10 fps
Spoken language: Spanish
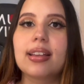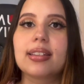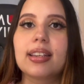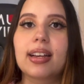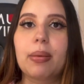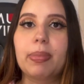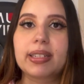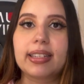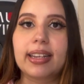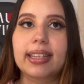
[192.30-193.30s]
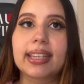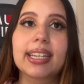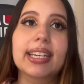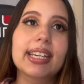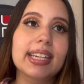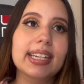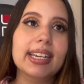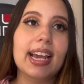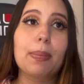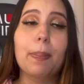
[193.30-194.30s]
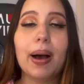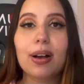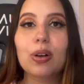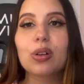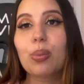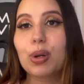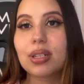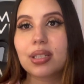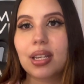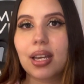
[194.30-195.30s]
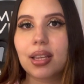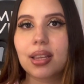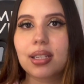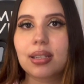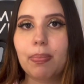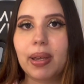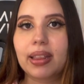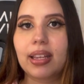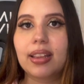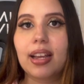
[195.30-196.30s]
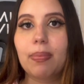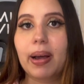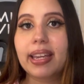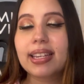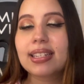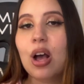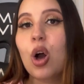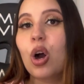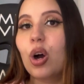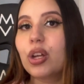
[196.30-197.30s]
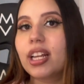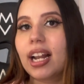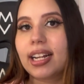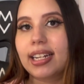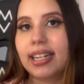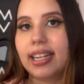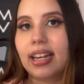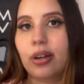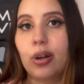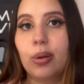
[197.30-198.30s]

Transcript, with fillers: es sin incapacidad. Y el pago, como les dije antes, depende del país o de la clínica.